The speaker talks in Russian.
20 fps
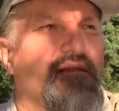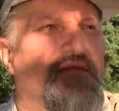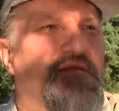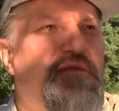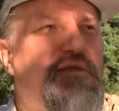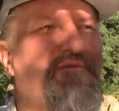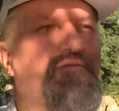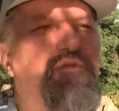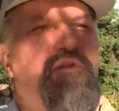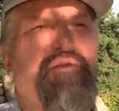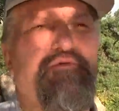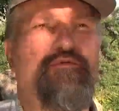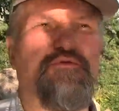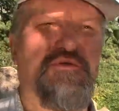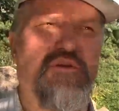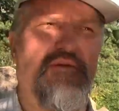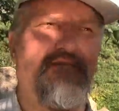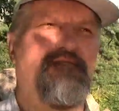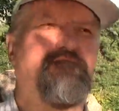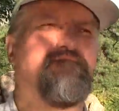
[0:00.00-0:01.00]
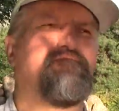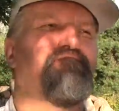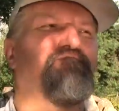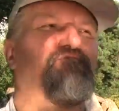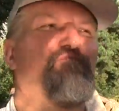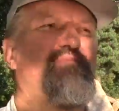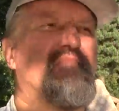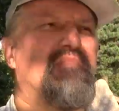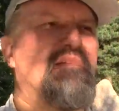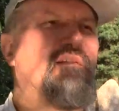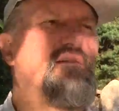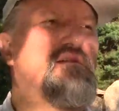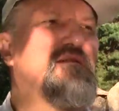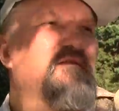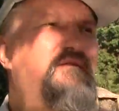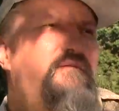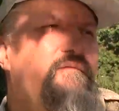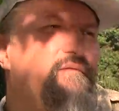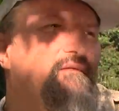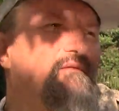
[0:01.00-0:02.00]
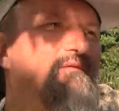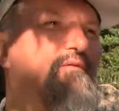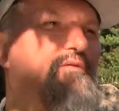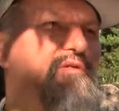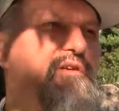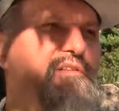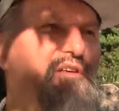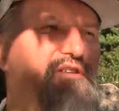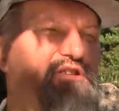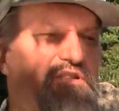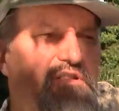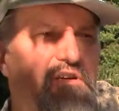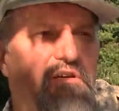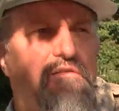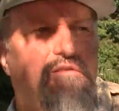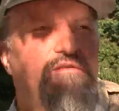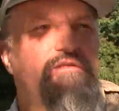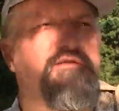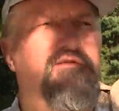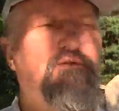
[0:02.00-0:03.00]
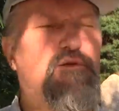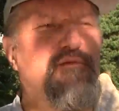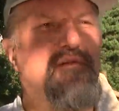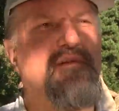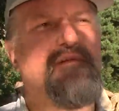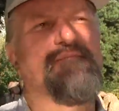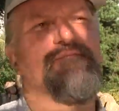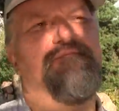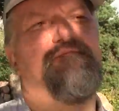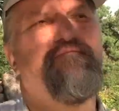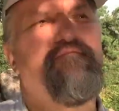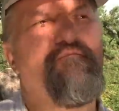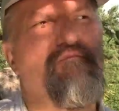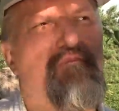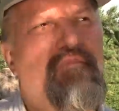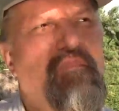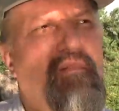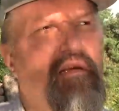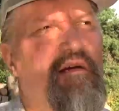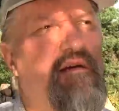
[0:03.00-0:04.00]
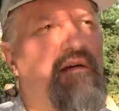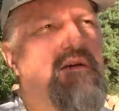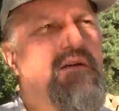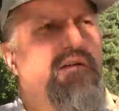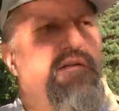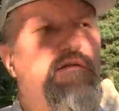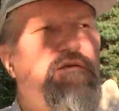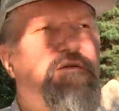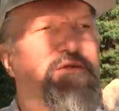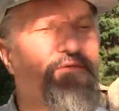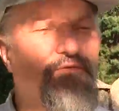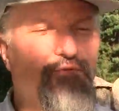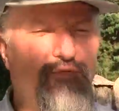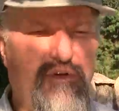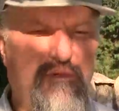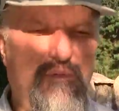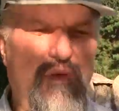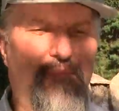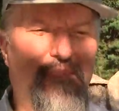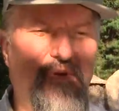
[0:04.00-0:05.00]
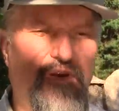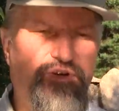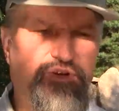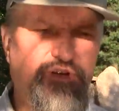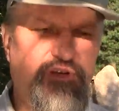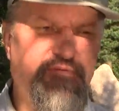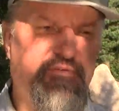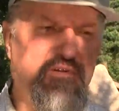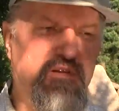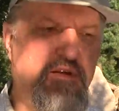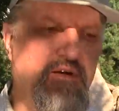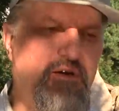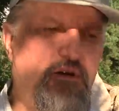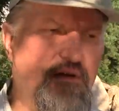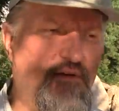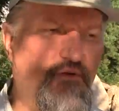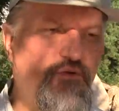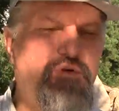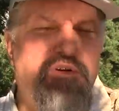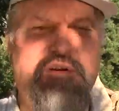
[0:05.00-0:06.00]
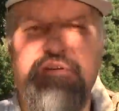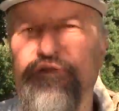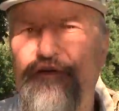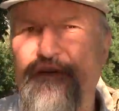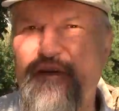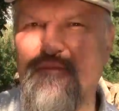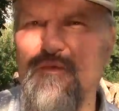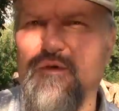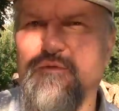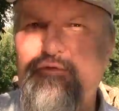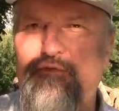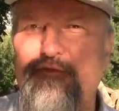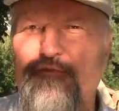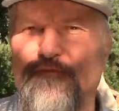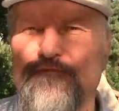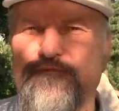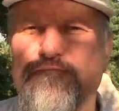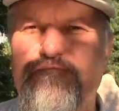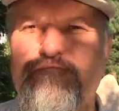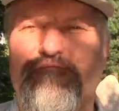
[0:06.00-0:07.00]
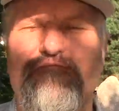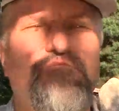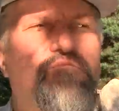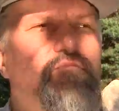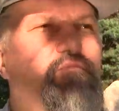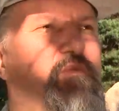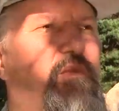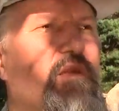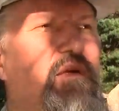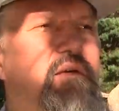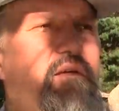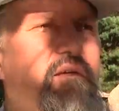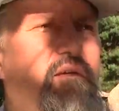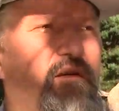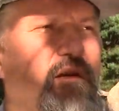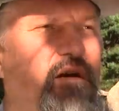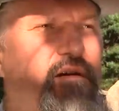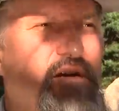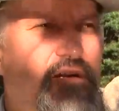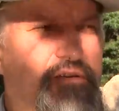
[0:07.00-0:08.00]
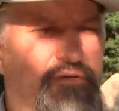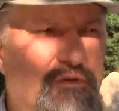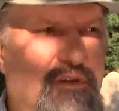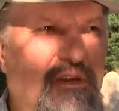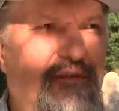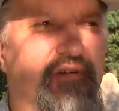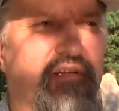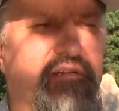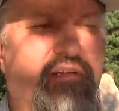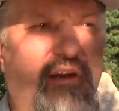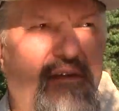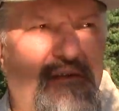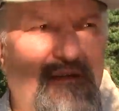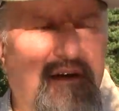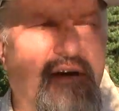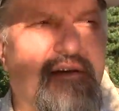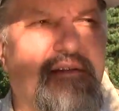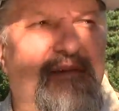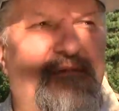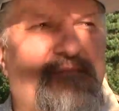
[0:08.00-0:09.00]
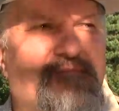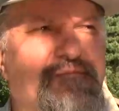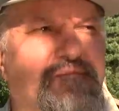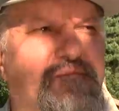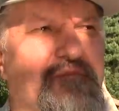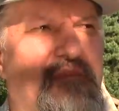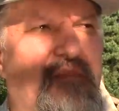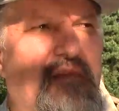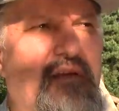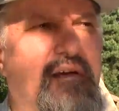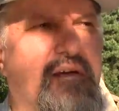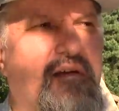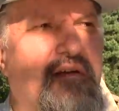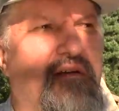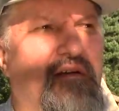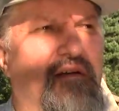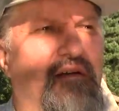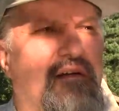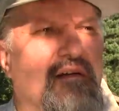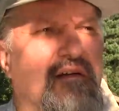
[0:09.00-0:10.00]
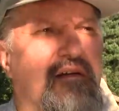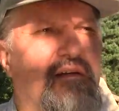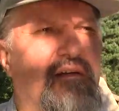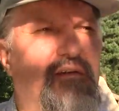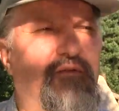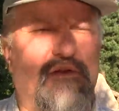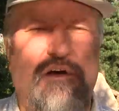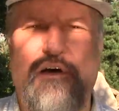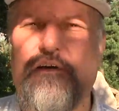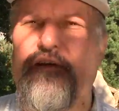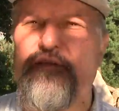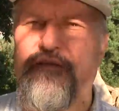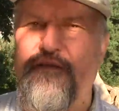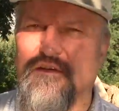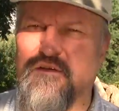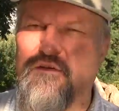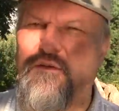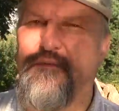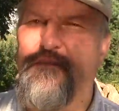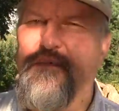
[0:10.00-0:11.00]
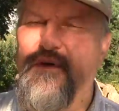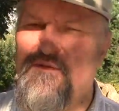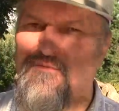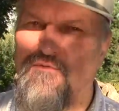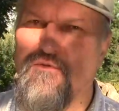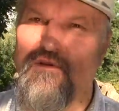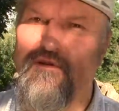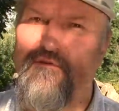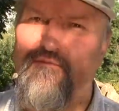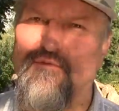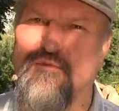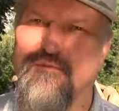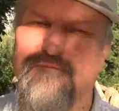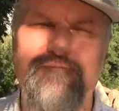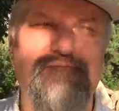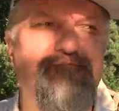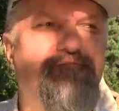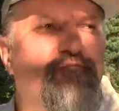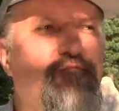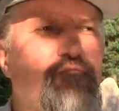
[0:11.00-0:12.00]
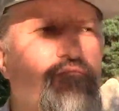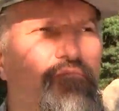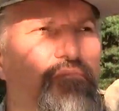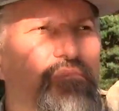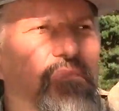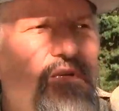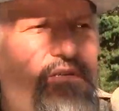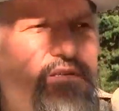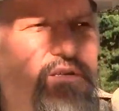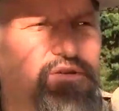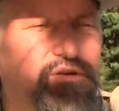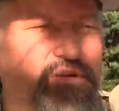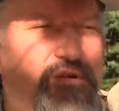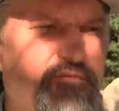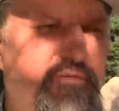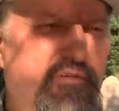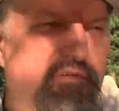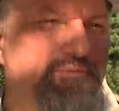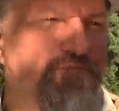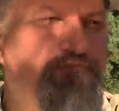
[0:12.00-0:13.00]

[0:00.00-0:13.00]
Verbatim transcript: Сегодня утром, вот когда читал это слово, сегодня утром я перечитывал э, украинской мовою как раз вот Евангелие от Иоанна, вот как раз это первую главу зачитывал.